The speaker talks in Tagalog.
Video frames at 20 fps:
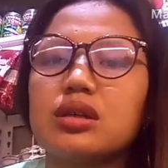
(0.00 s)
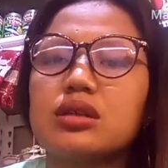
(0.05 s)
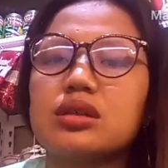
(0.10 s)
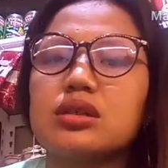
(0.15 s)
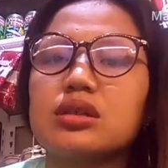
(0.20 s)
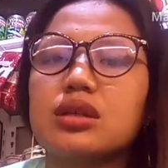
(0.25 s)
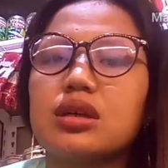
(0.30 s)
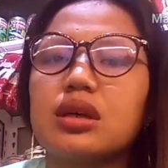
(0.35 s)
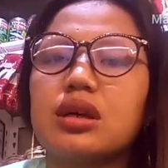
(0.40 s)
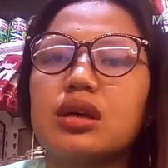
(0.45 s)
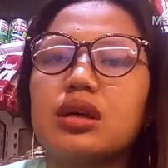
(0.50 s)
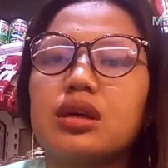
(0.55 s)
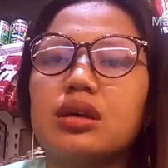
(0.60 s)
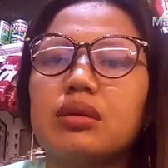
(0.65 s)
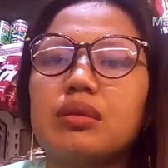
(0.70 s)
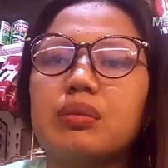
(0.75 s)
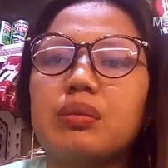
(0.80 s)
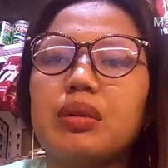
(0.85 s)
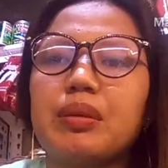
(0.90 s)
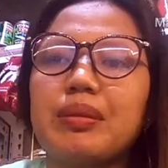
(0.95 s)
sa
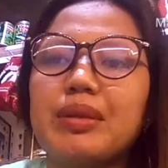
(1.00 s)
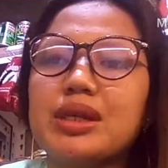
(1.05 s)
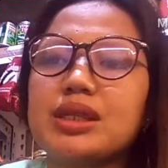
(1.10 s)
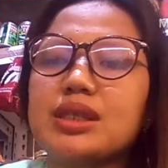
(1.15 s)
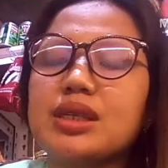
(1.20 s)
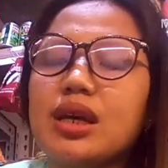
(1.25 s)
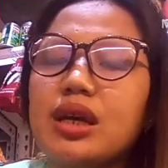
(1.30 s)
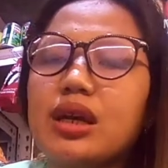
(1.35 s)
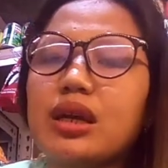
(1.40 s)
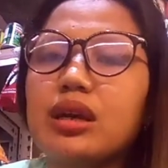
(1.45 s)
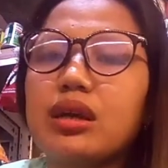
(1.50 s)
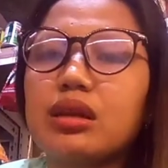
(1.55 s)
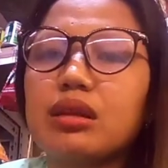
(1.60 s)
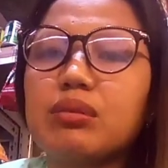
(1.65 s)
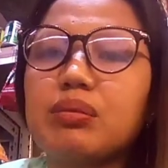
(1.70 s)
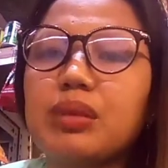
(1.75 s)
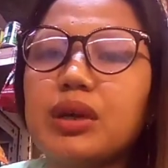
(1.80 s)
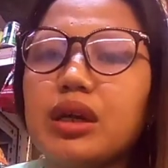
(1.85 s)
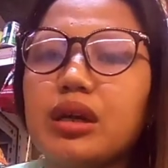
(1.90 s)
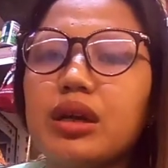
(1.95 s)
pamasahe at
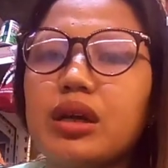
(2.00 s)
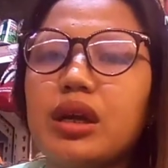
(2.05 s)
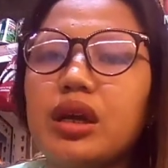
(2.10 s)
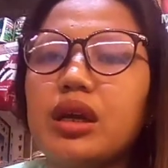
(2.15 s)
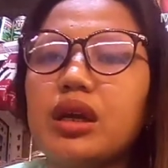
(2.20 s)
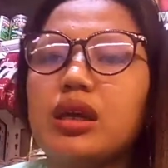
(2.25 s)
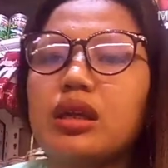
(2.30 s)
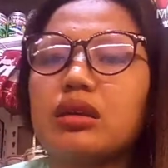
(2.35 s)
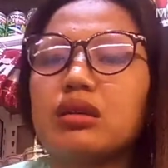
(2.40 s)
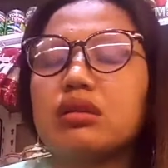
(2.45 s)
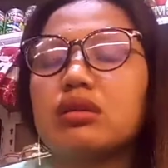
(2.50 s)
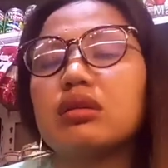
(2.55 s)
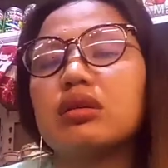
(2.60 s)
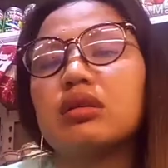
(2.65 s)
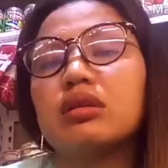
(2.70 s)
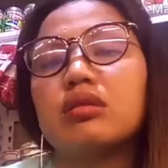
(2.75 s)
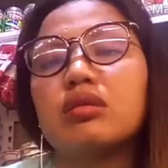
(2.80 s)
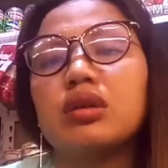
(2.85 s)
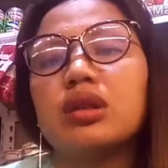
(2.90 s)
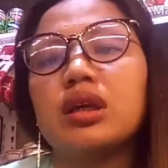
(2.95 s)
pagkain,
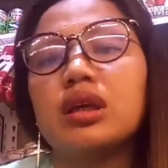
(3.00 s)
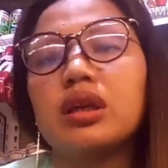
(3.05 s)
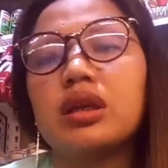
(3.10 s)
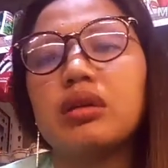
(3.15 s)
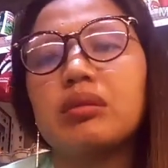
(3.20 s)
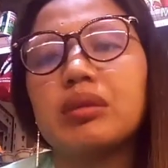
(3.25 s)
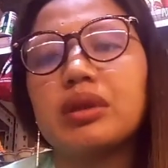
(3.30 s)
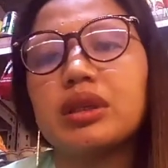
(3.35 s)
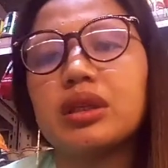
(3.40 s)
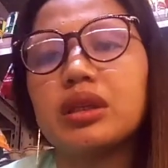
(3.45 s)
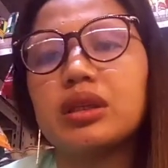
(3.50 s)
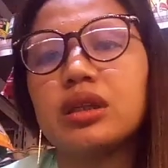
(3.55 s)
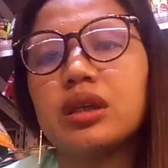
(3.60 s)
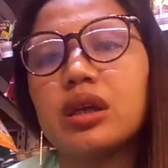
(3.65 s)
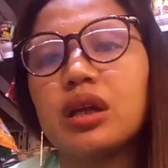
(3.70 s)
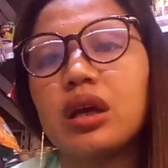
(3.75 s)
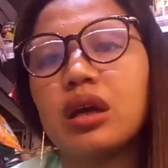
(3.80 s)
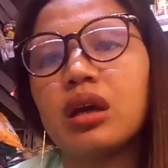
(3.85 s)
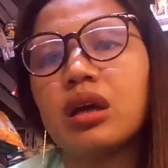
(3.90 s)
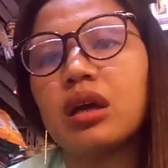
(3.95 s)
wala ring matitira.